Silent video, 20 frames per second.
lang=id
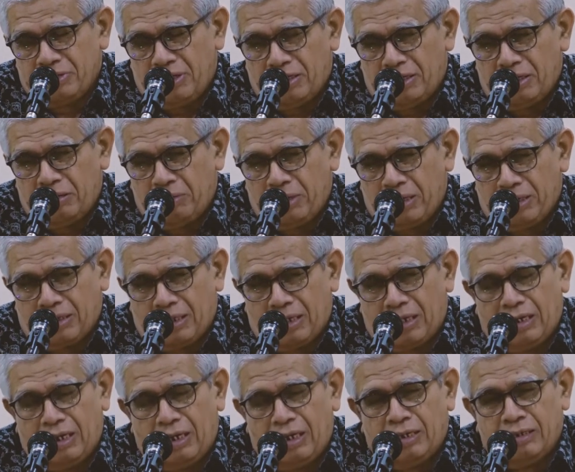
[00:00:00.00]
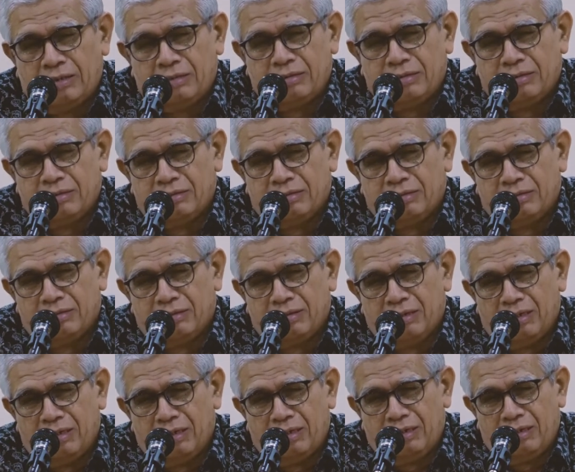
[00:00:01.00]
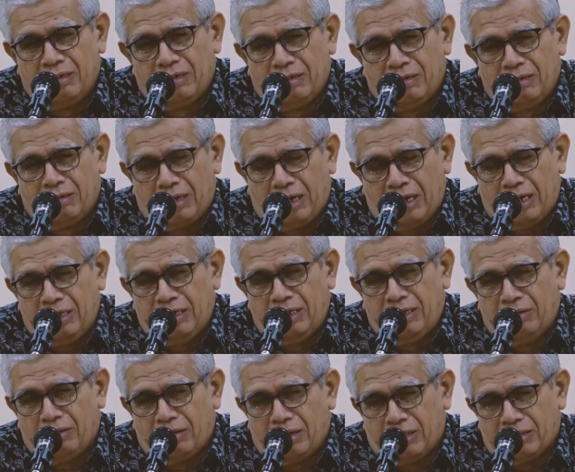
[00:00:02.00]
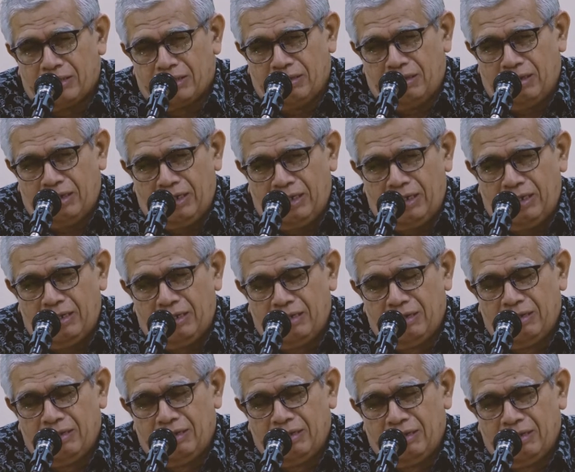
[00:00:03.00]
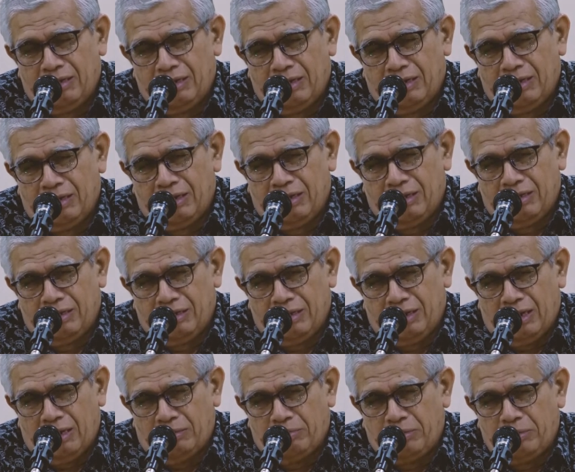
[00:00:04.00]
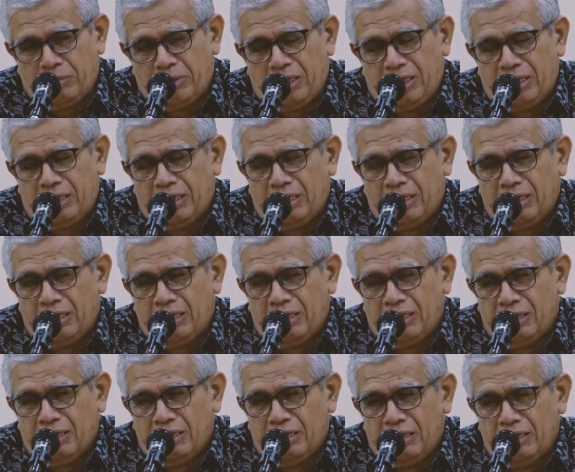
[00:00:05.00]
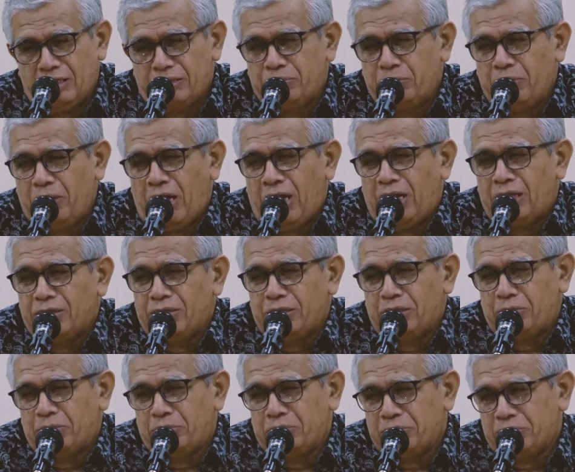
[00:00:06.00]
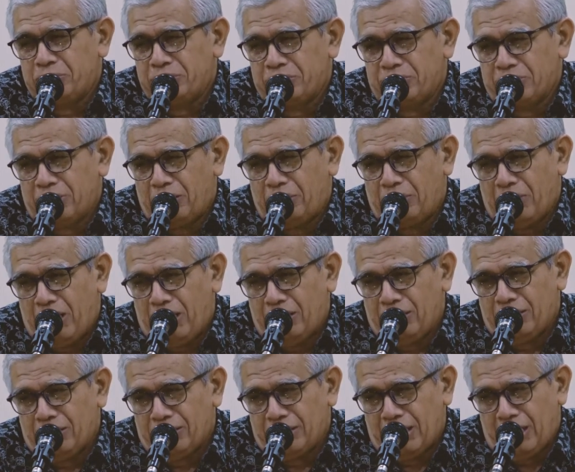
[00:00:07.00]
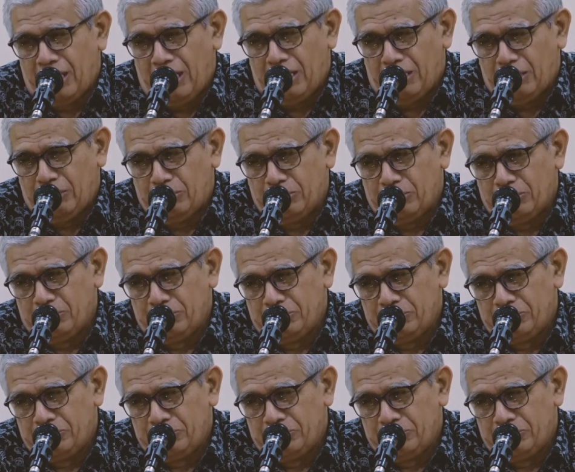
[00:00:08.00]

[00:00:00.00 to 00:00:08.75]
ada yang mengatakan orang ini orang soleh yang memiliki Ismul Azam, nama Allah yang agung.